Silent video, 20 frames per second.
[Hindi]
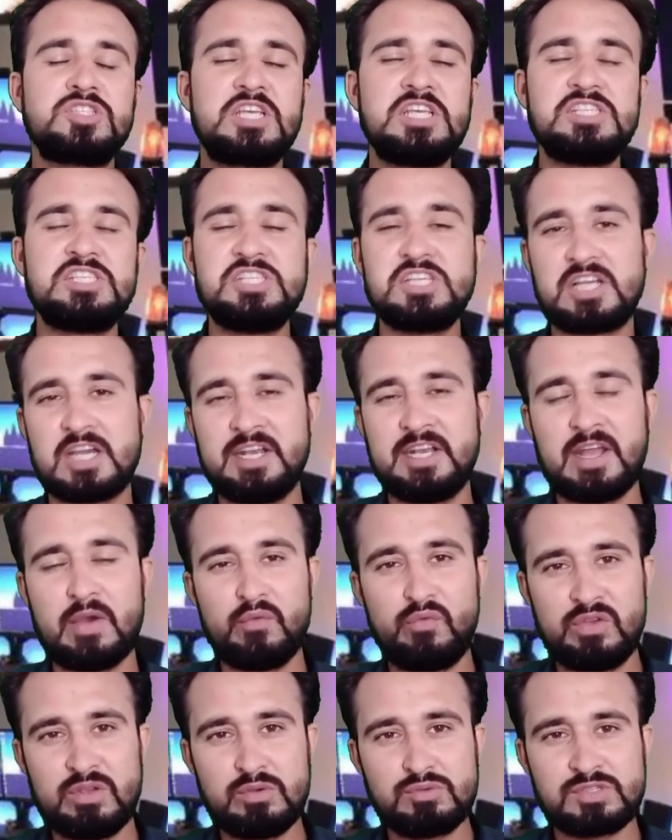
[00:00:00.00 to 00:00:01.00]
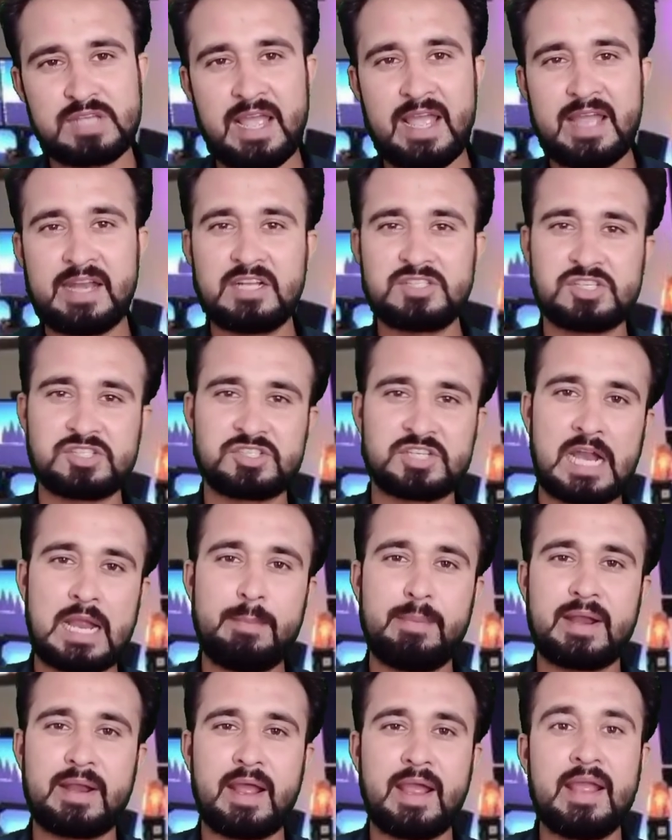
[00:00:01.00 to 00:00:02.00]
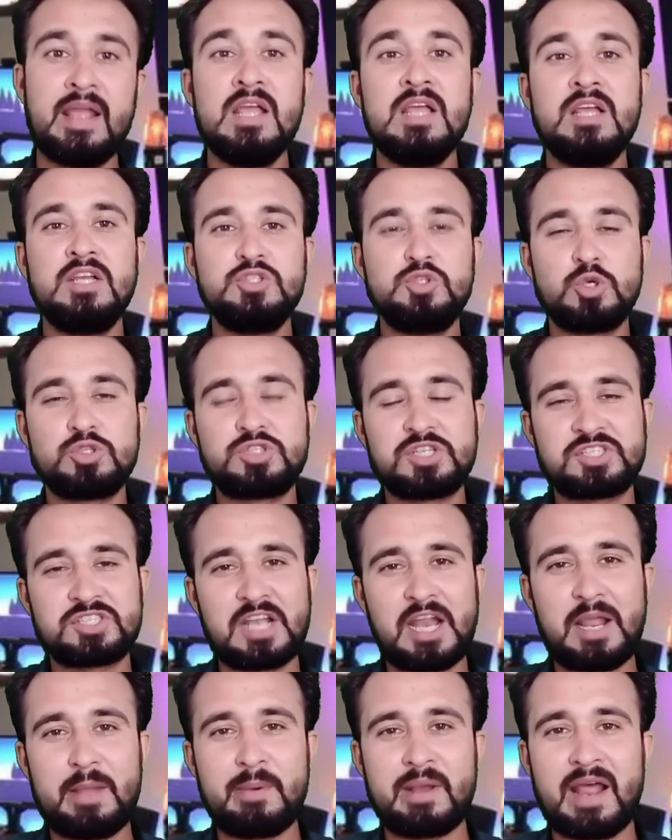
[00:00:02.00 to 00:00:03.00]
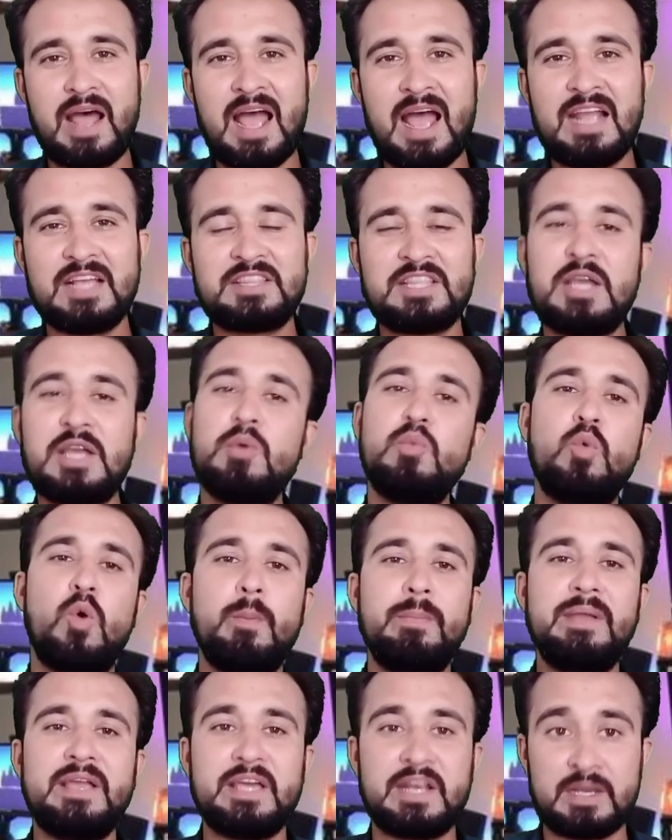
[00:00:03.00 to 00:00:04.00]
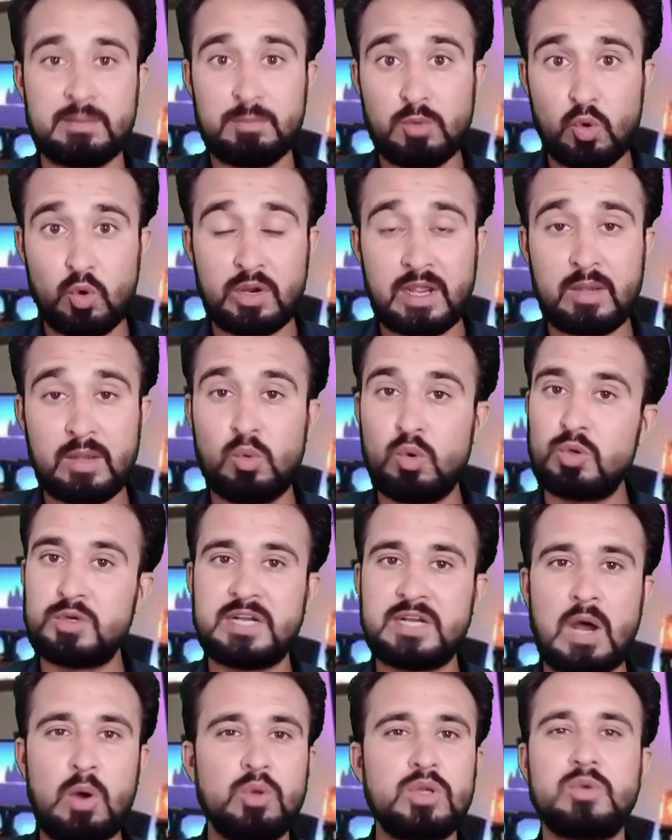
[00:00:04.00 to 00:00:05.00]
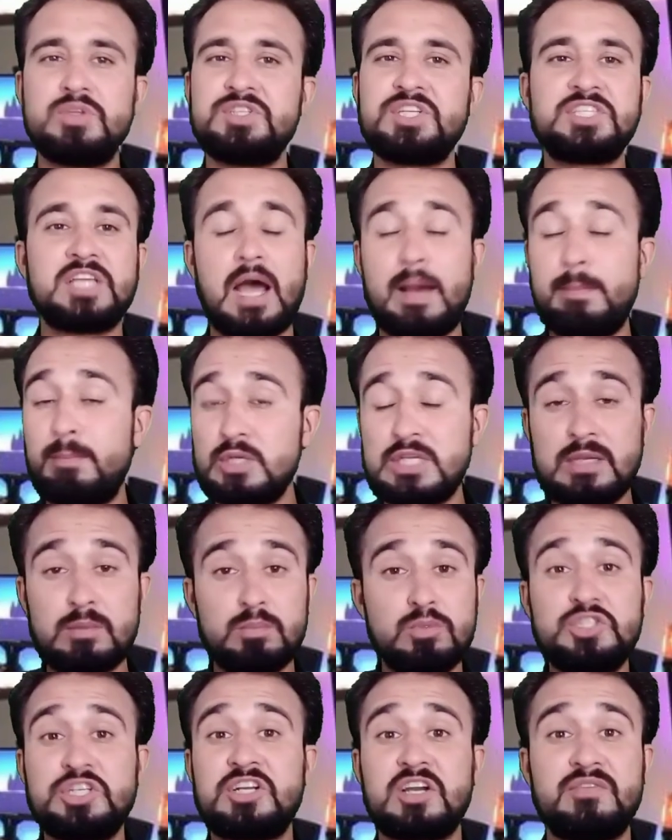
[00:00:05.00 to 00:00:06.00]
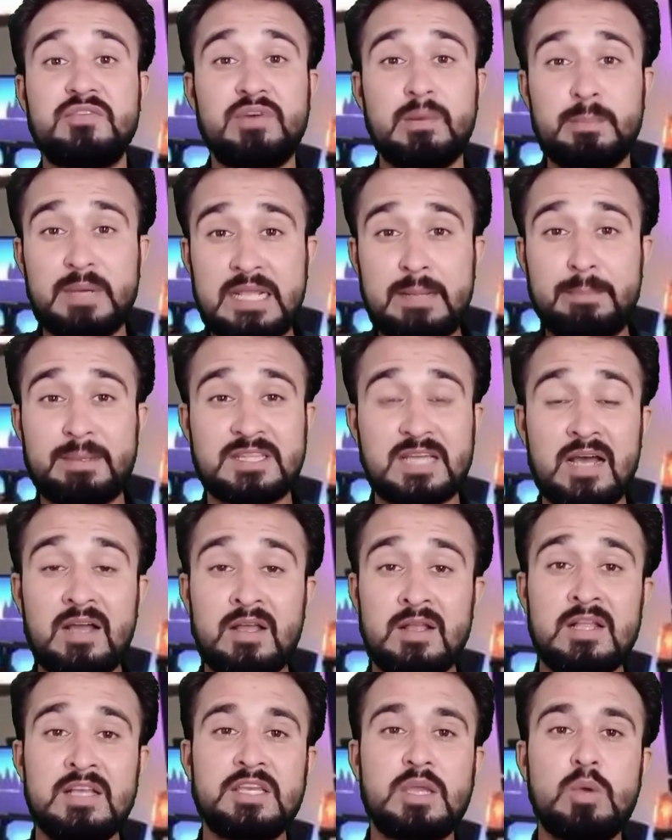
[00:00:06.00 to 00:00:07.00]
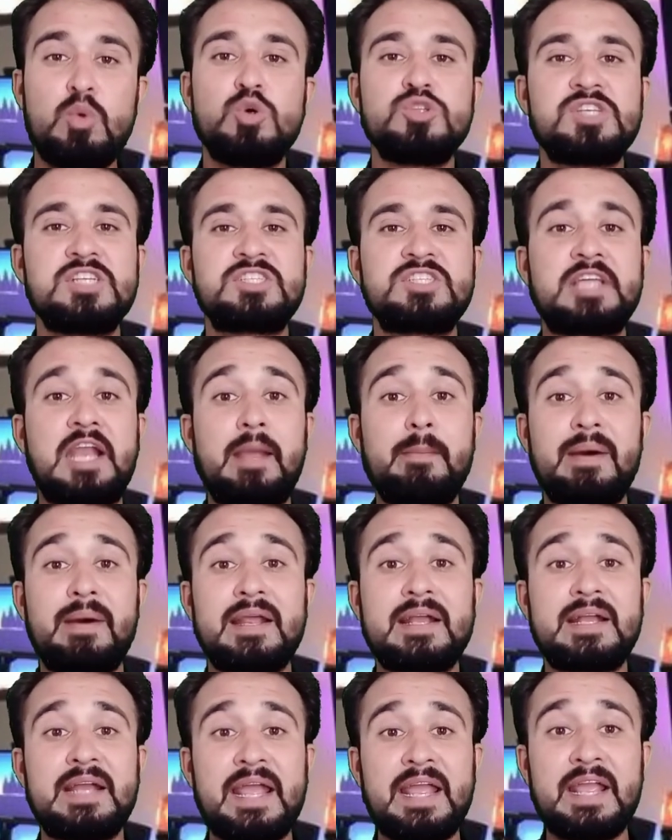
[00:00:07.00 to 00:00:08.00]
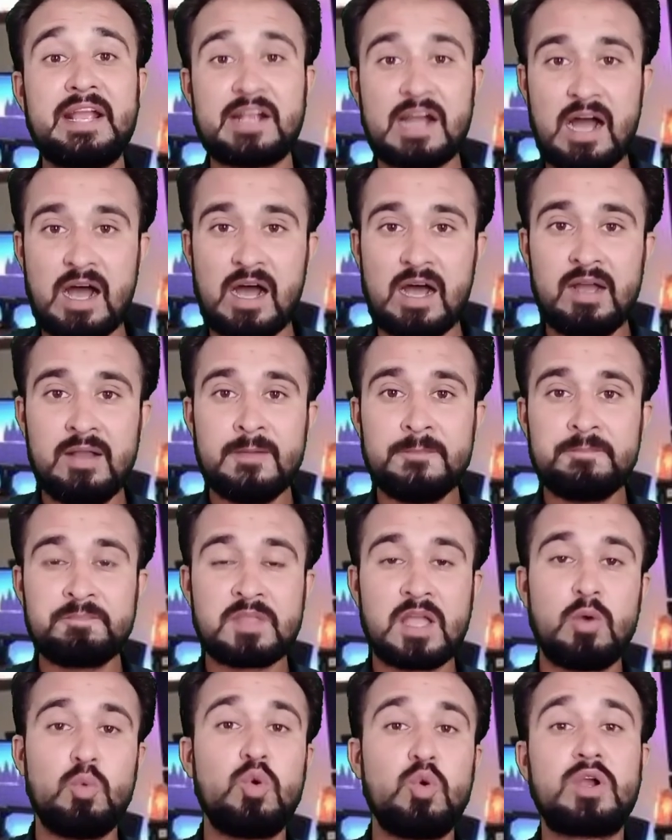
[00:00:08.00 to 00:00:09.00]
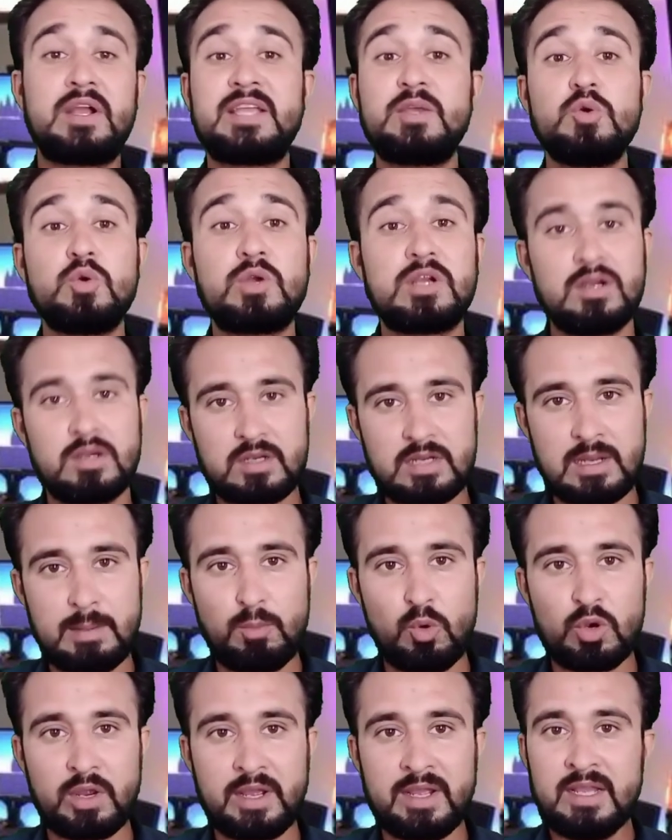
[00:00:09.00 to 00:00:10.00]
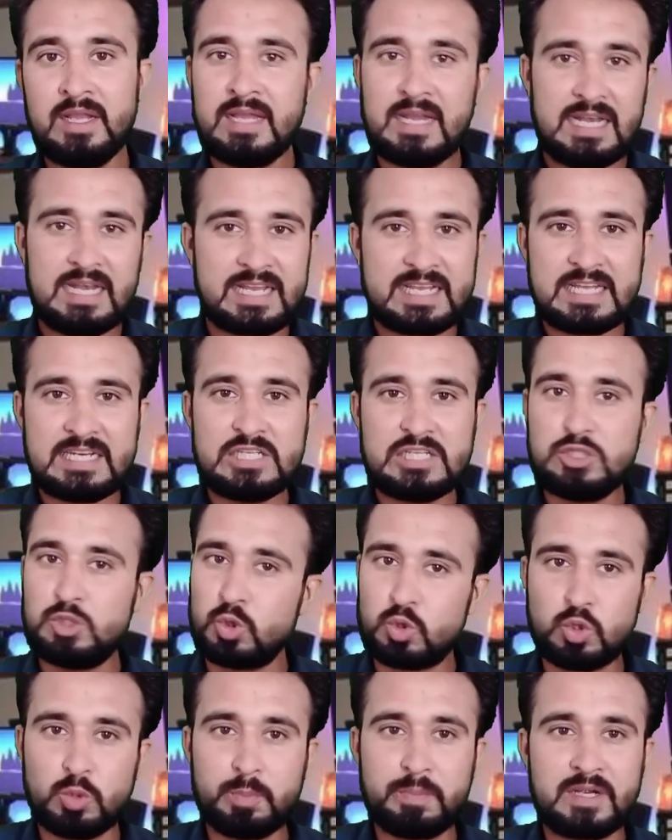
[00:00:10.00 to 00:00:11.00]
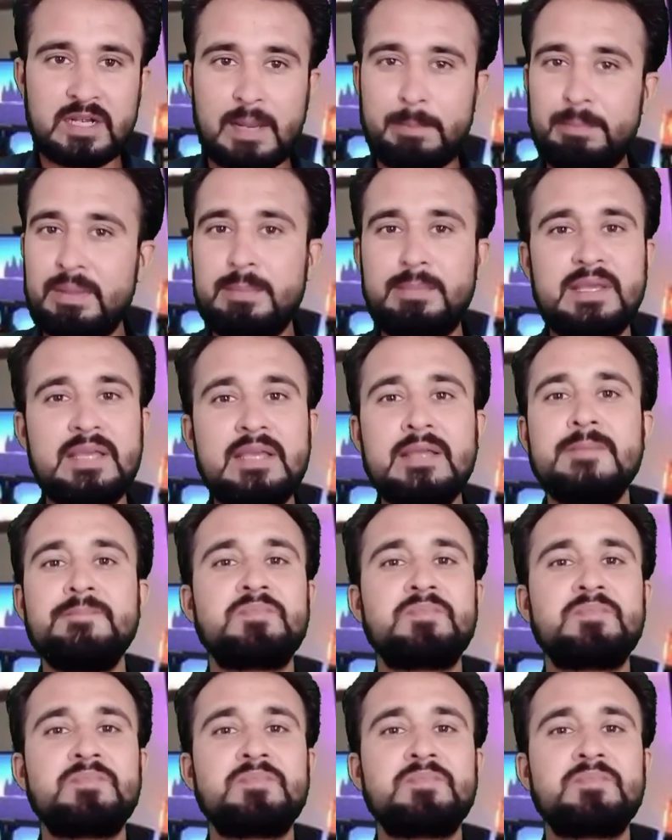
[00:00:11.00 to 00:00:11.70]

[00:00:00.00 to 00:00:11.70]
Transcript: किसी के न व्यूज़ आए न सब्सक्राइबर आए जो सब्सक्राइबर आए थे वो भी रिमूव हो गए वो डाउन की वजह से अब ये मुझे कंफर्म नहीं पता कि वो सब्सक्राइबर गए कहाँ वो क्यों कम हो गए लेकिन यूट्यूब कभी भी